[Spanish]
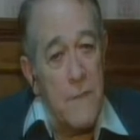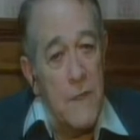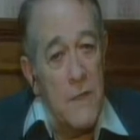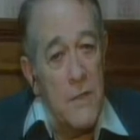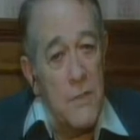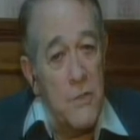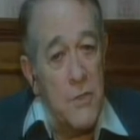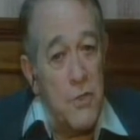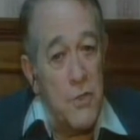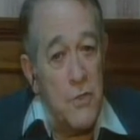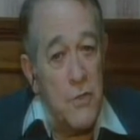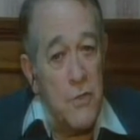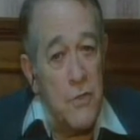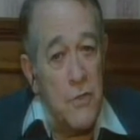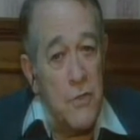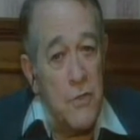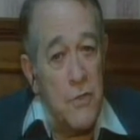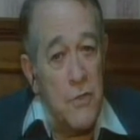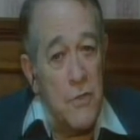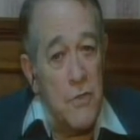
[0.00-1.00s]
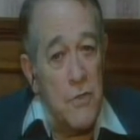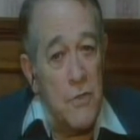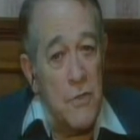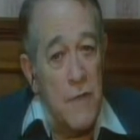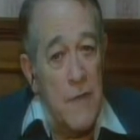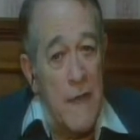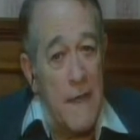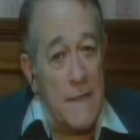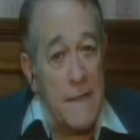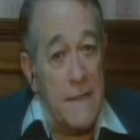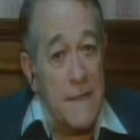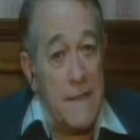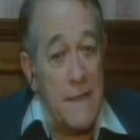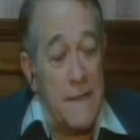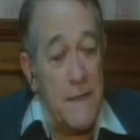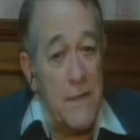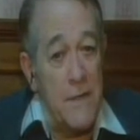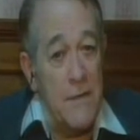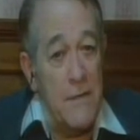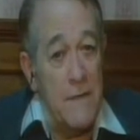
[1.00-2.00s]
Yo, la
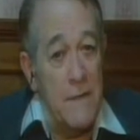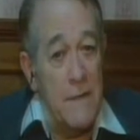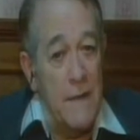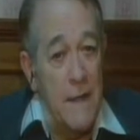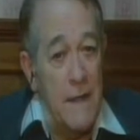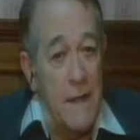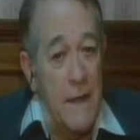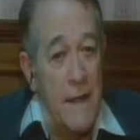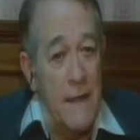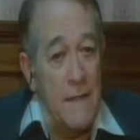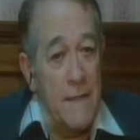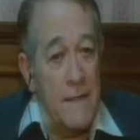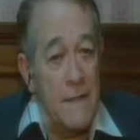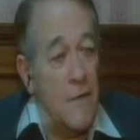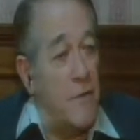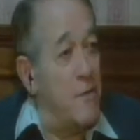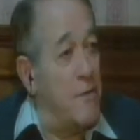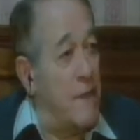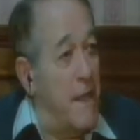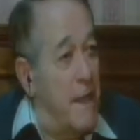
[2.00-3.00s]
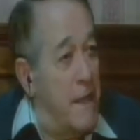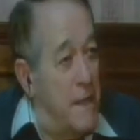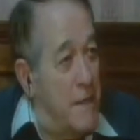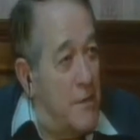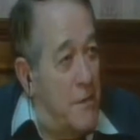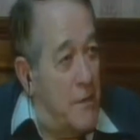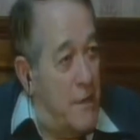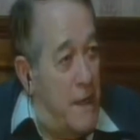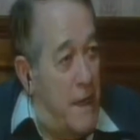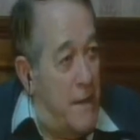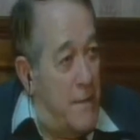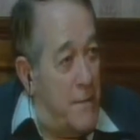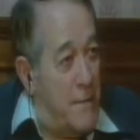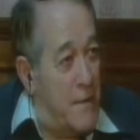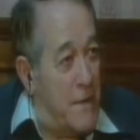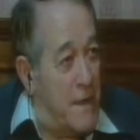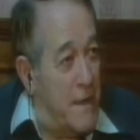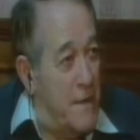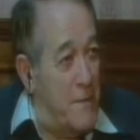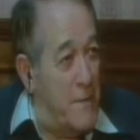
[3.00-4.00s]
sensación es contradictoria,
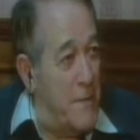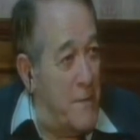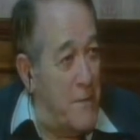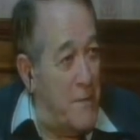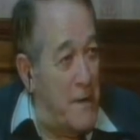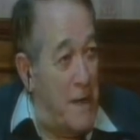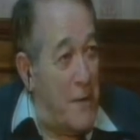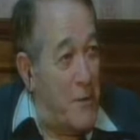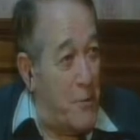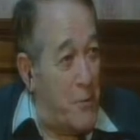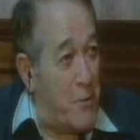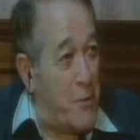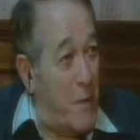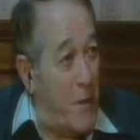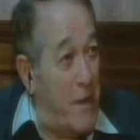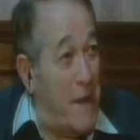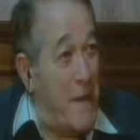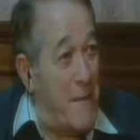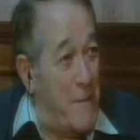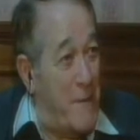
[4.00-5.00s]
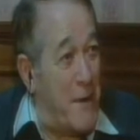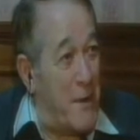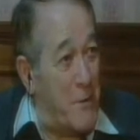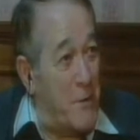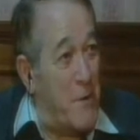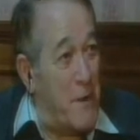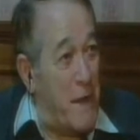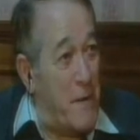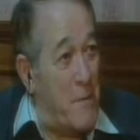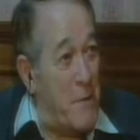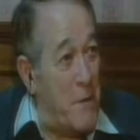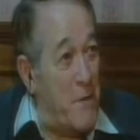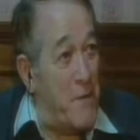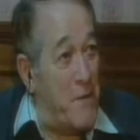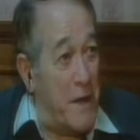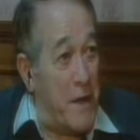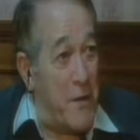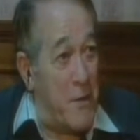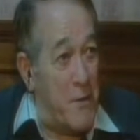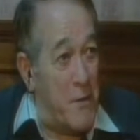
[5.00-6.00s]
porque por un lado todavía perdura muy
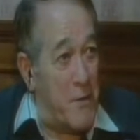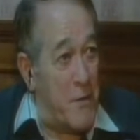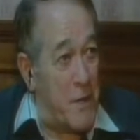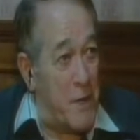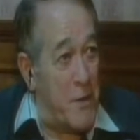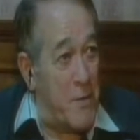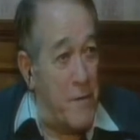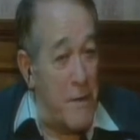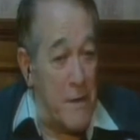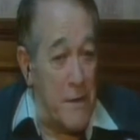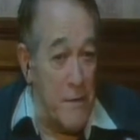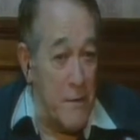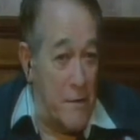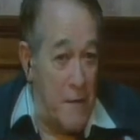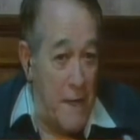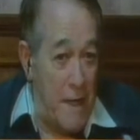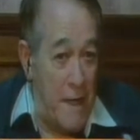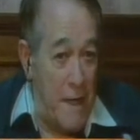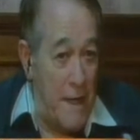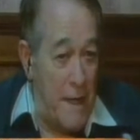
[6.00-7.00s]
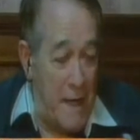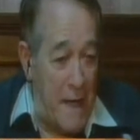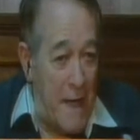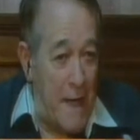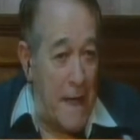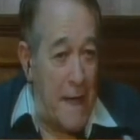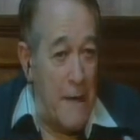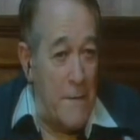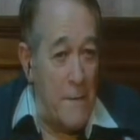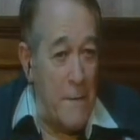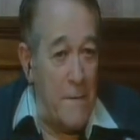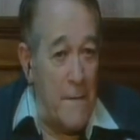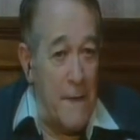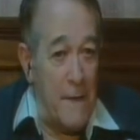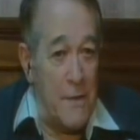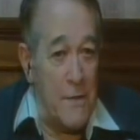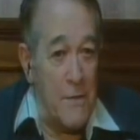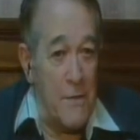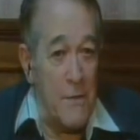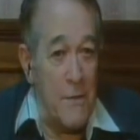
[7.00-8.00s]
fresco los recuerdos de aquel
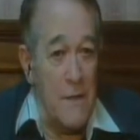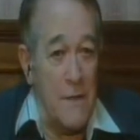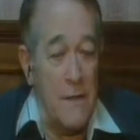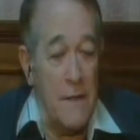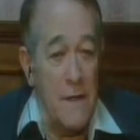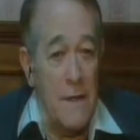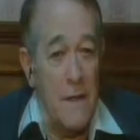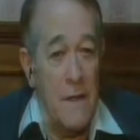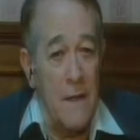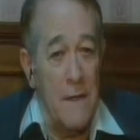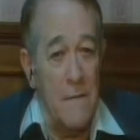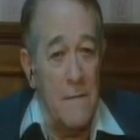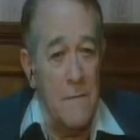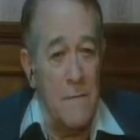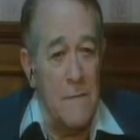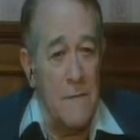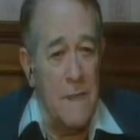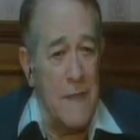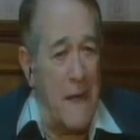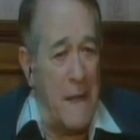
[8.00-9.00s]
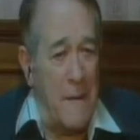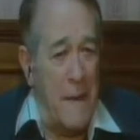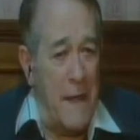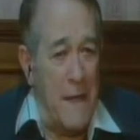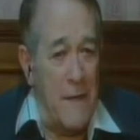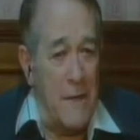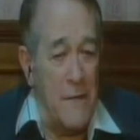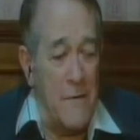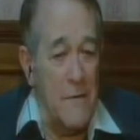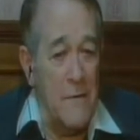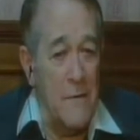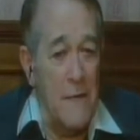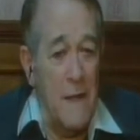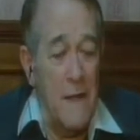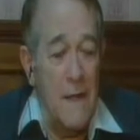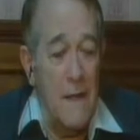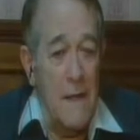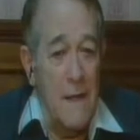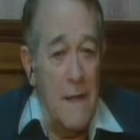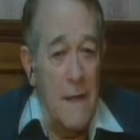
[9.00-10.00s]
momento eh, tremendo,
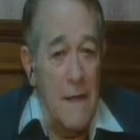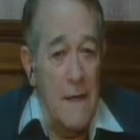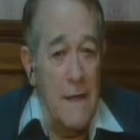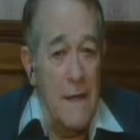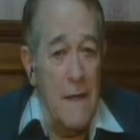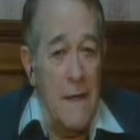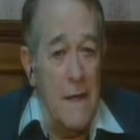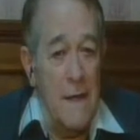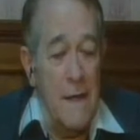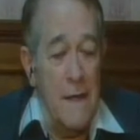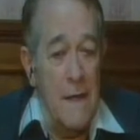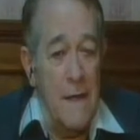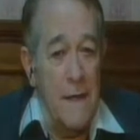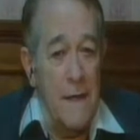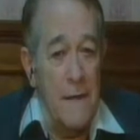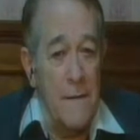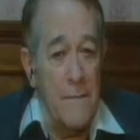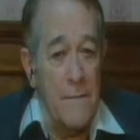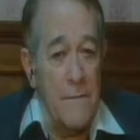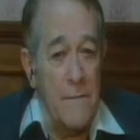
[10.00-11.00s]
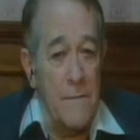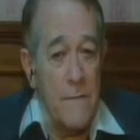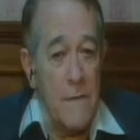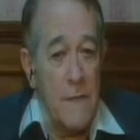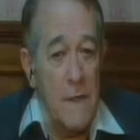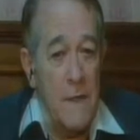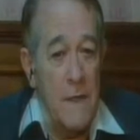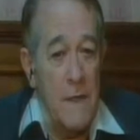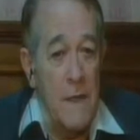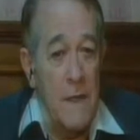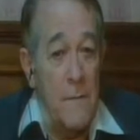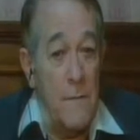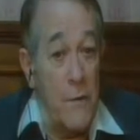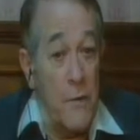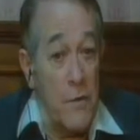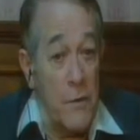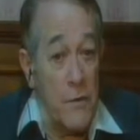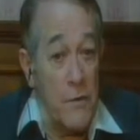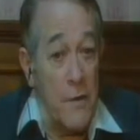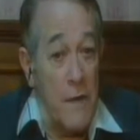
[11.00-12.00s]
eh, y
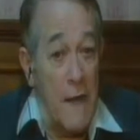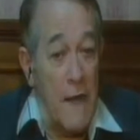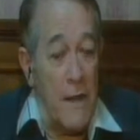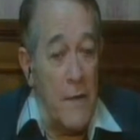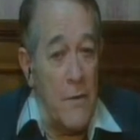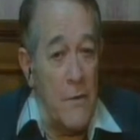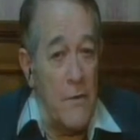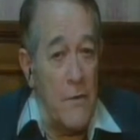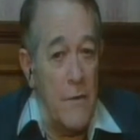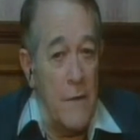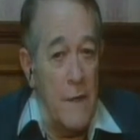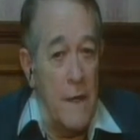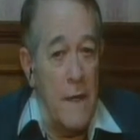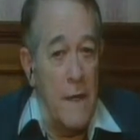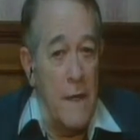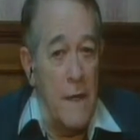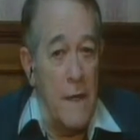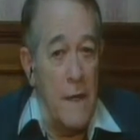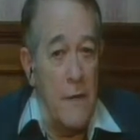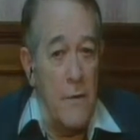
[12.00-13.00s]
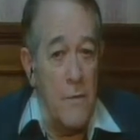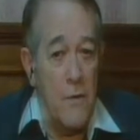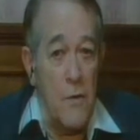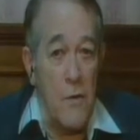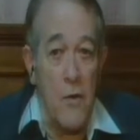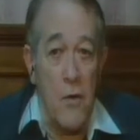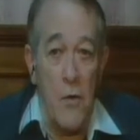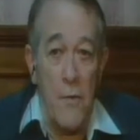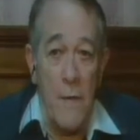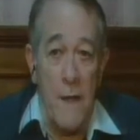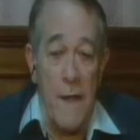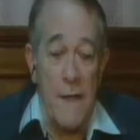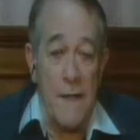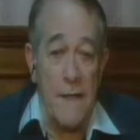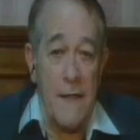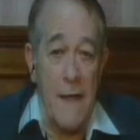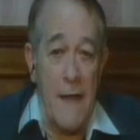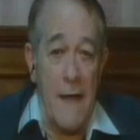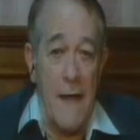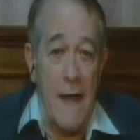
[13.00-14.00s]
por otro lado eh, uno
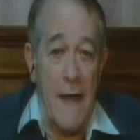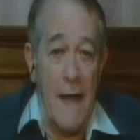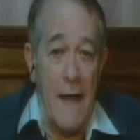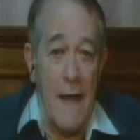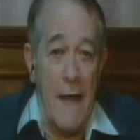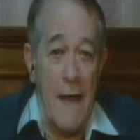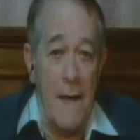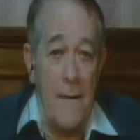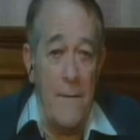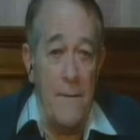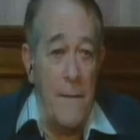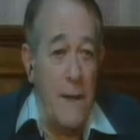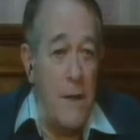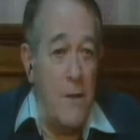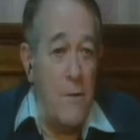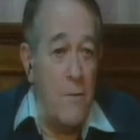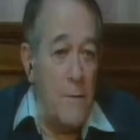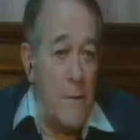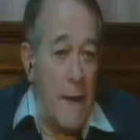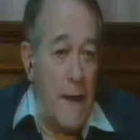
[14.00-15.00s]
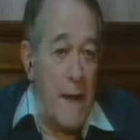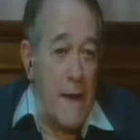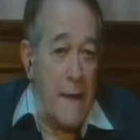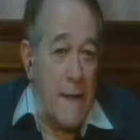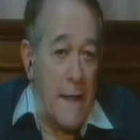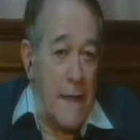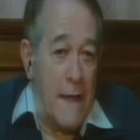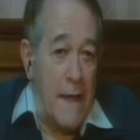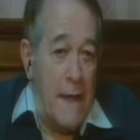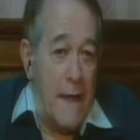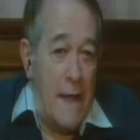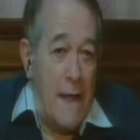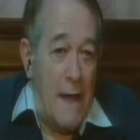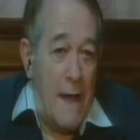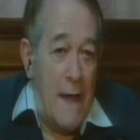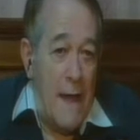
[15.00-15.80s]
comienza a vislumbrar de que